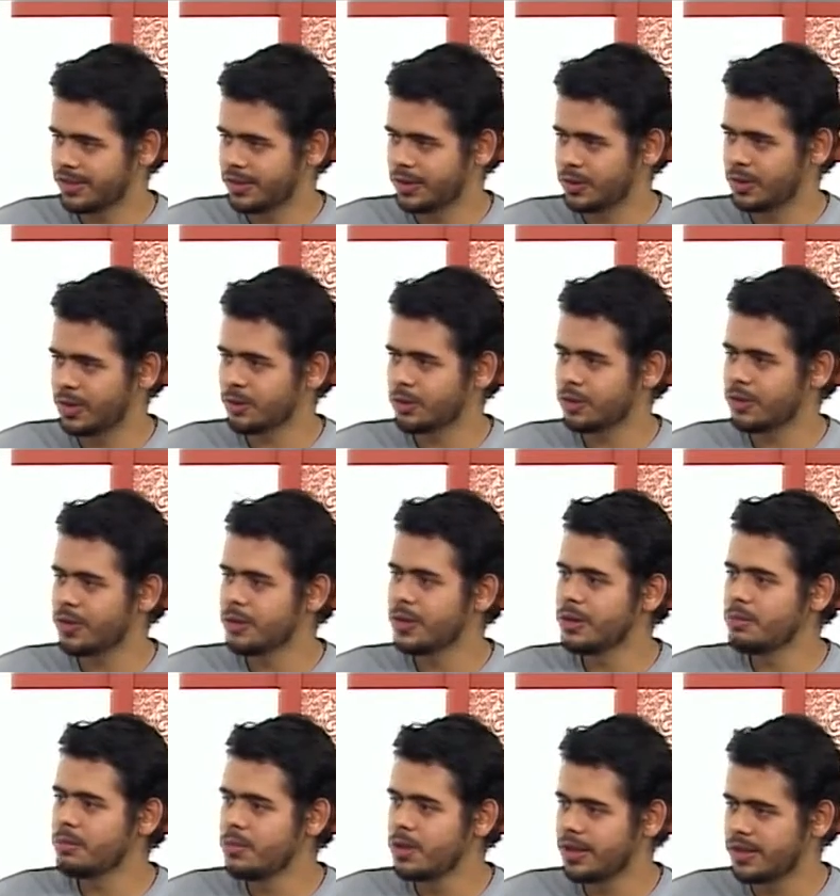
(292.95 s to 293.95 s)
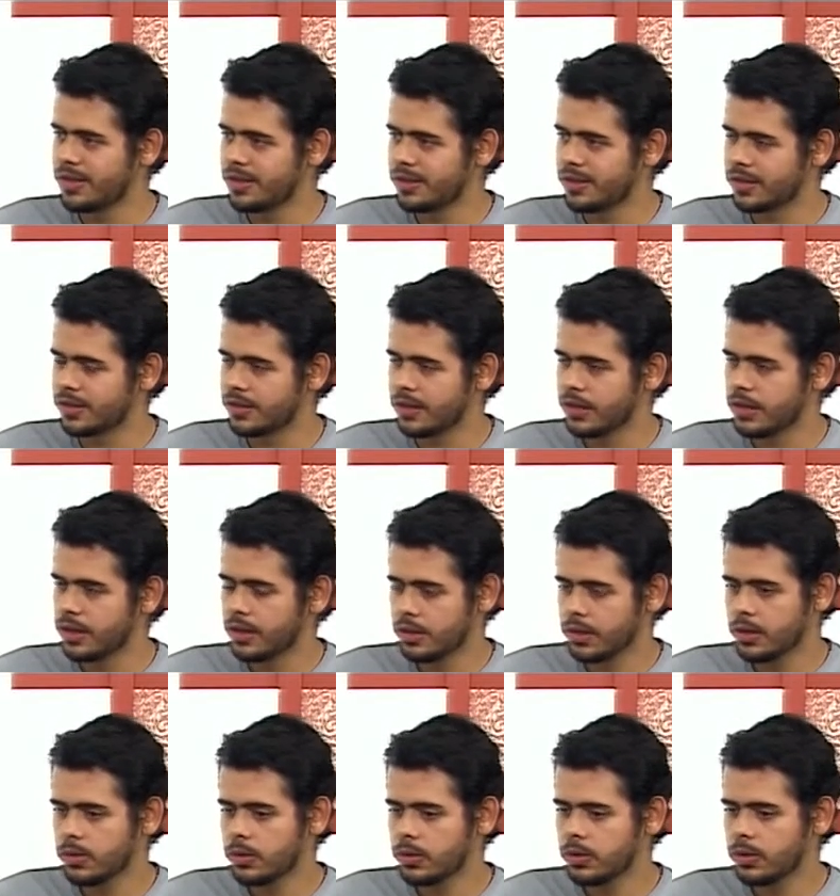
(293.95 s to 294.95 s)
em situações limites,
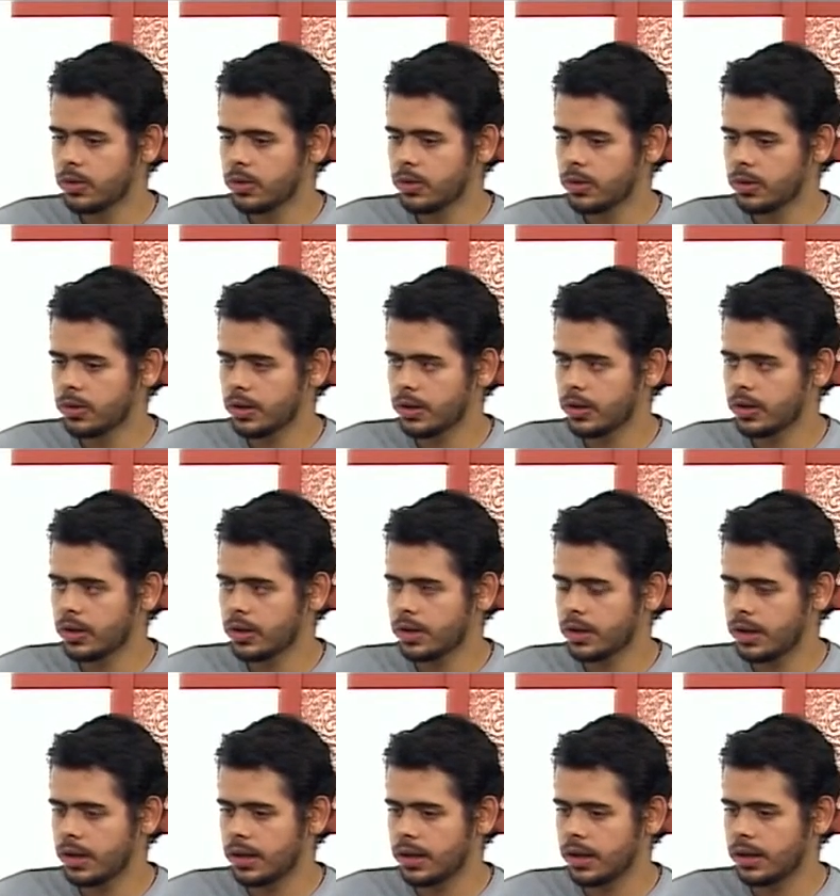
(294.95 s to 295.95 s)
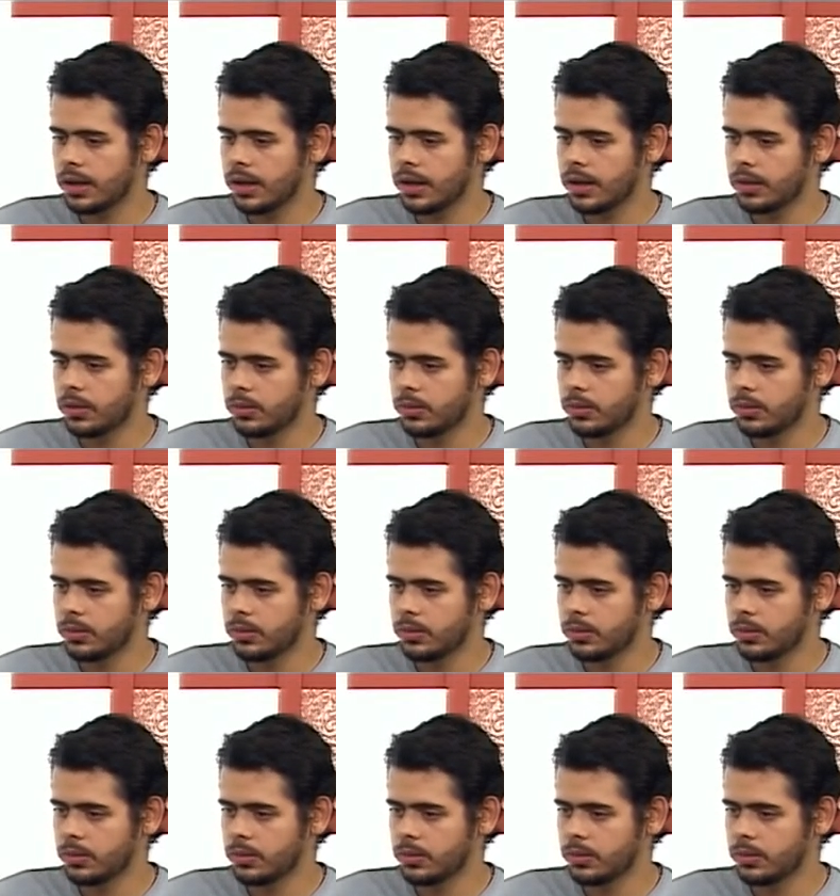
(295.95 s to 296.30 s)
que é o que coloca a,